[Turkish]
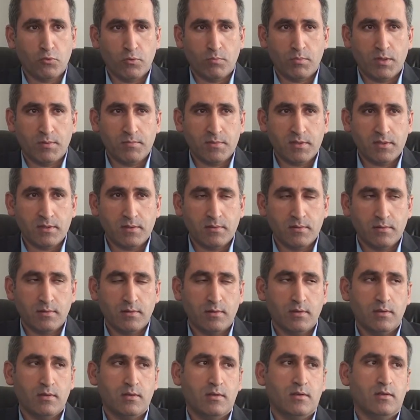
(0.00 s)
olmamız.
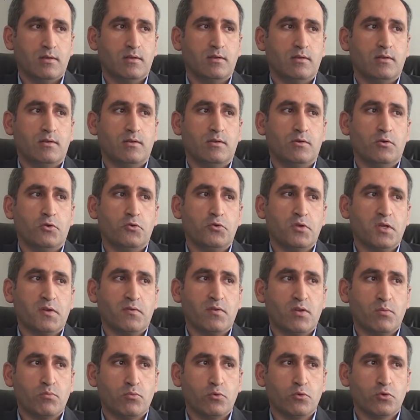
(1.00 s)
Ee, örnek
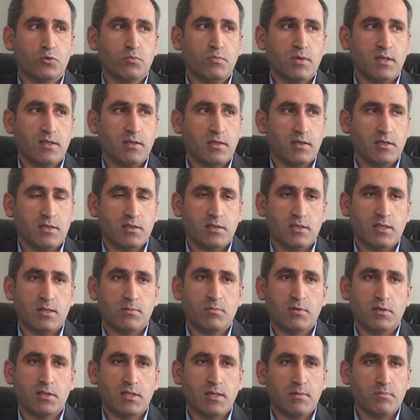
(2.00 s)
veriyorum bu uzmanlık işi
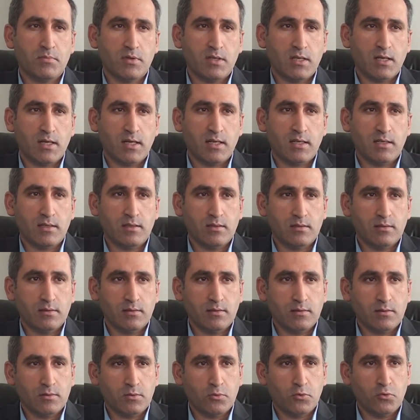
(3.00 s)
de birdenbire yani e,
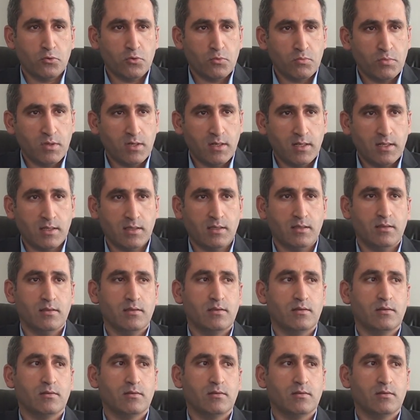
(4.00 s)
günübirlik